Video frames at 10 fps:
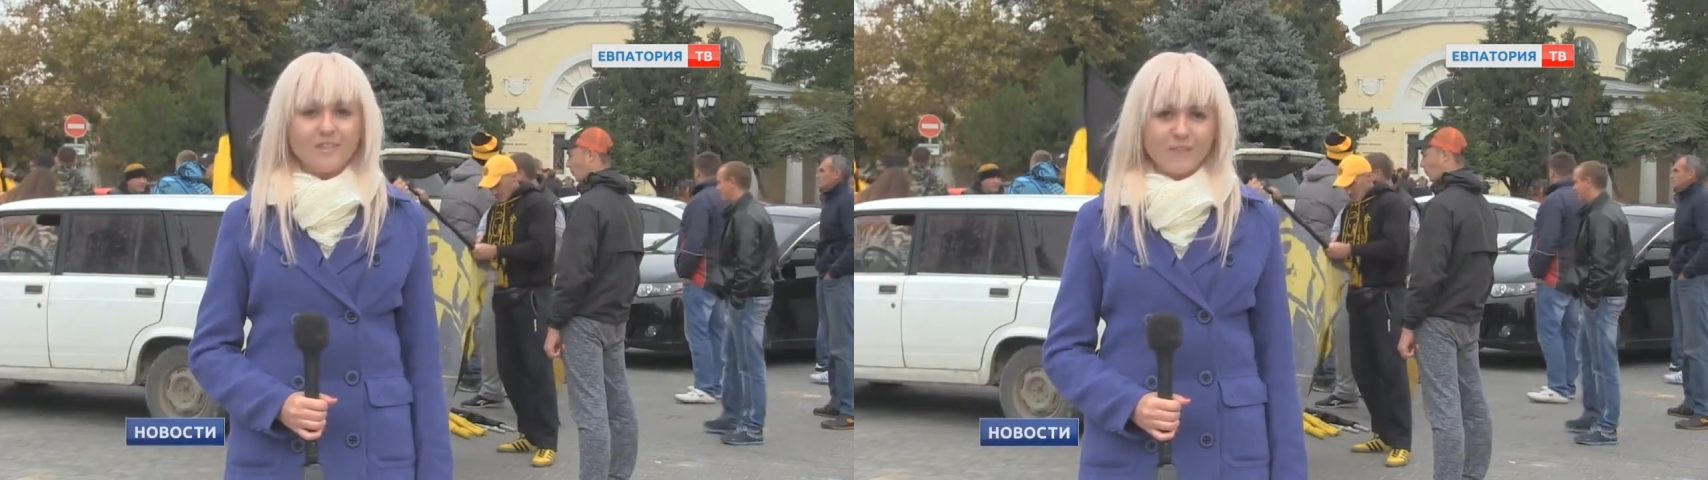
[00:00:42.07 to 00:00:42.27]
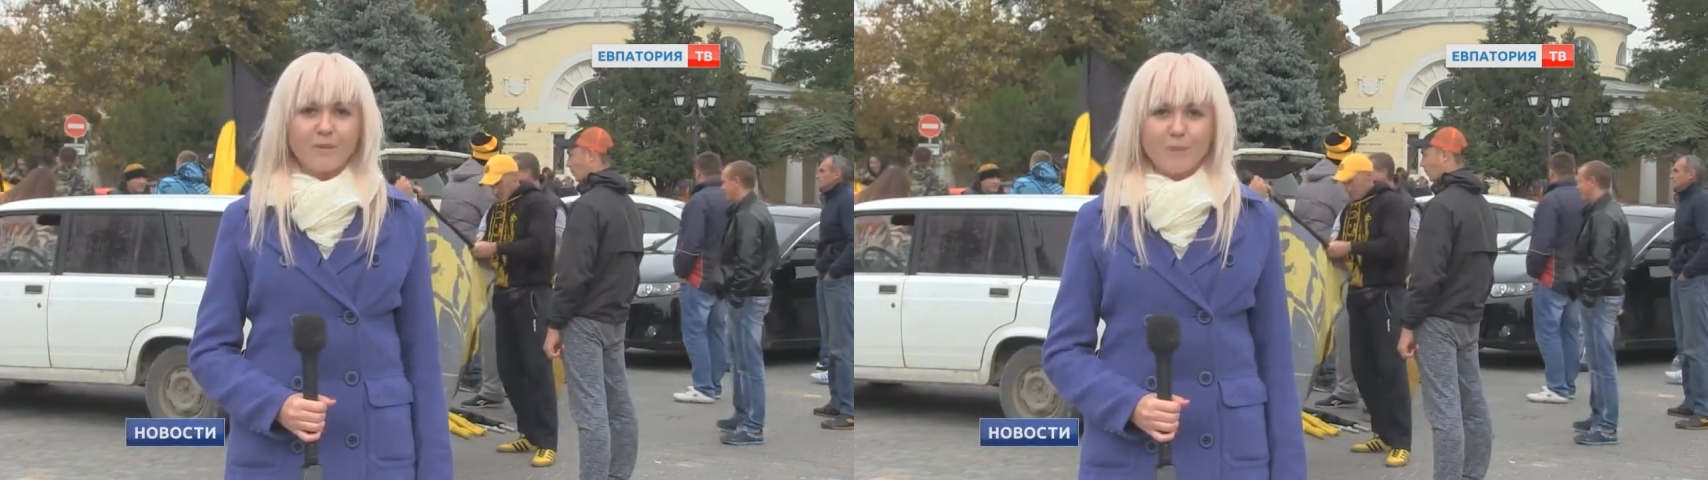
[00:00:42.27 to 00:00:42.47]

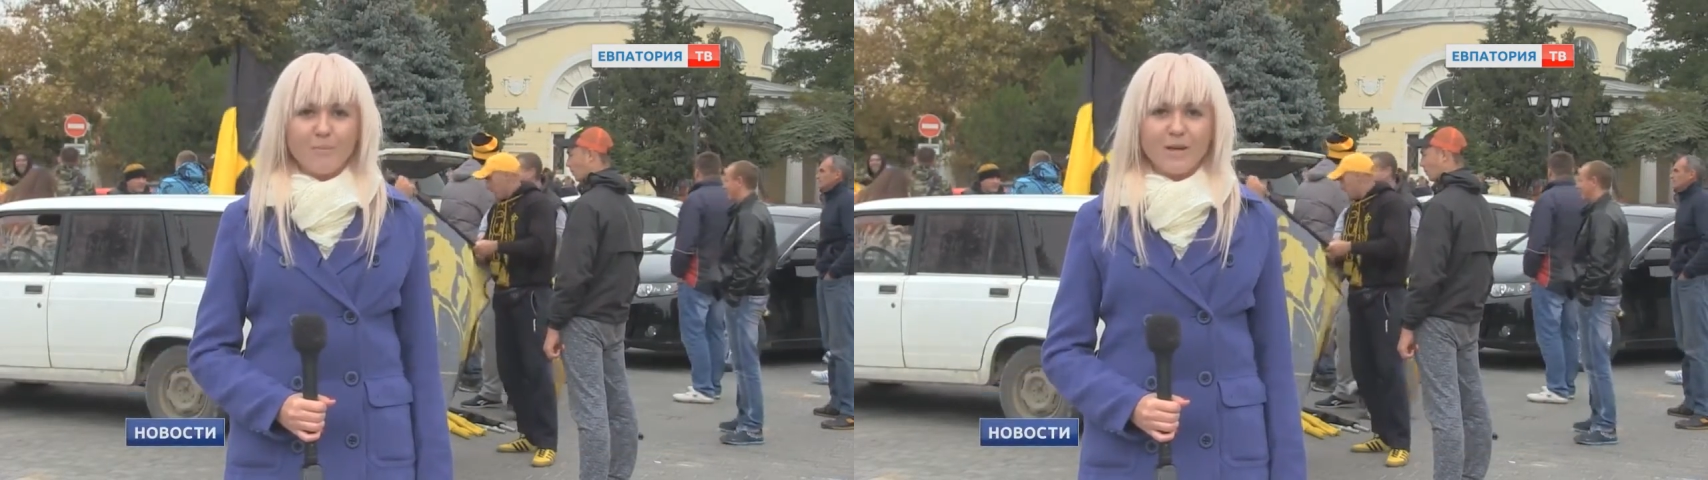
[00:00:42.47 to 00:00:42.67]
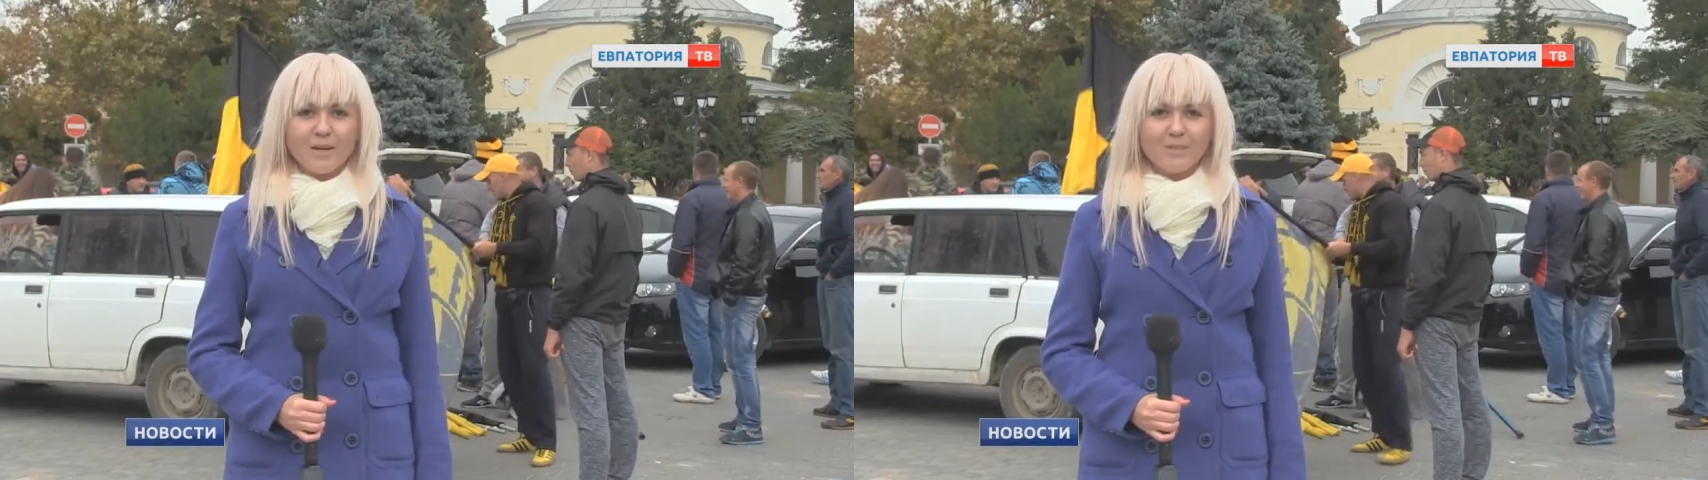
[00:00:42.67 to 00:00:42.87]
с
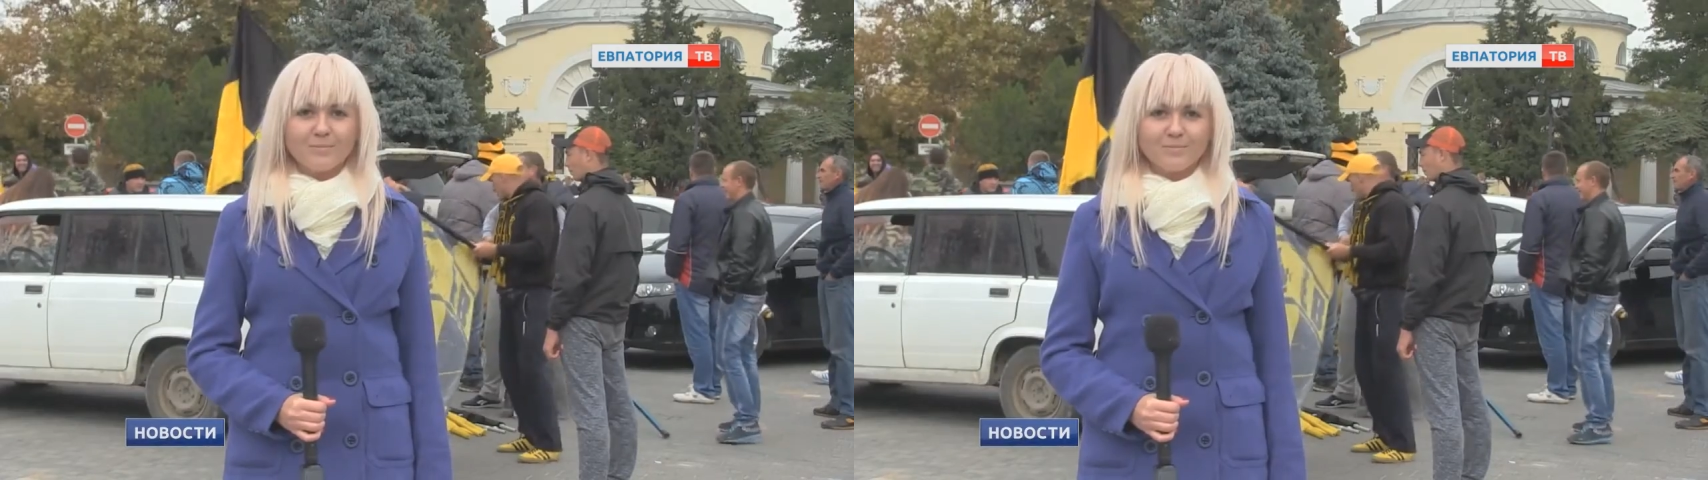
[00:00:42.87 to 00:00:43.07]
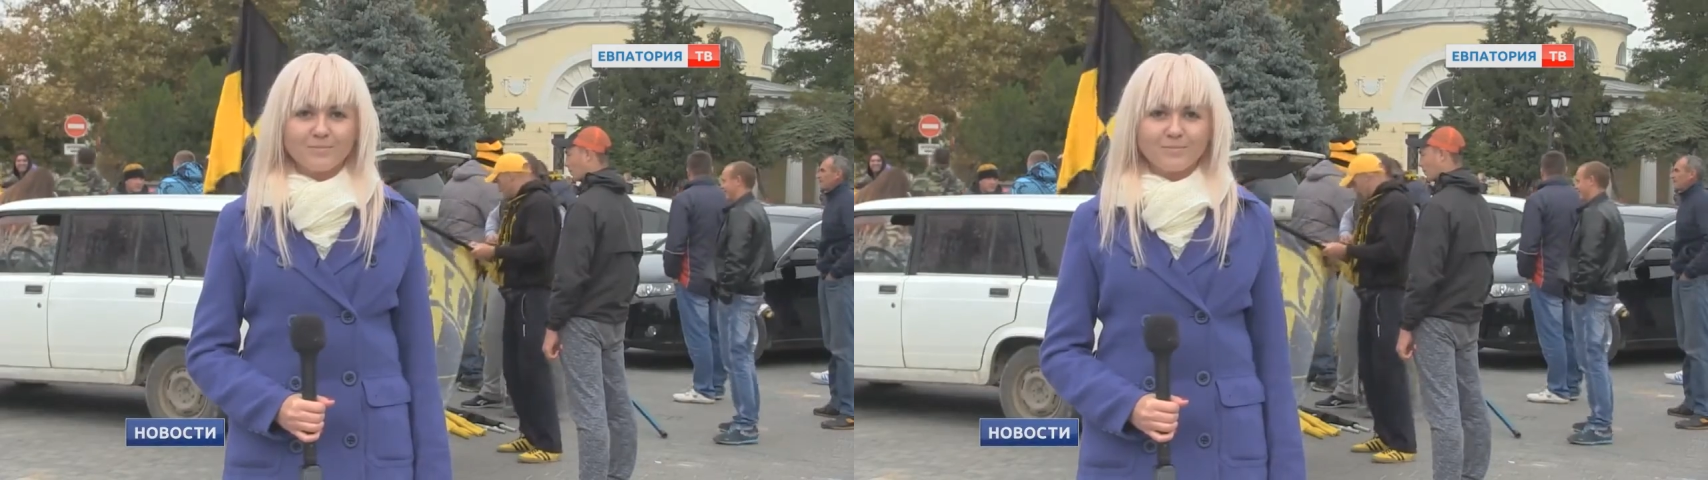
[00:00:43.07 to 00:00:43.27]
автопробега.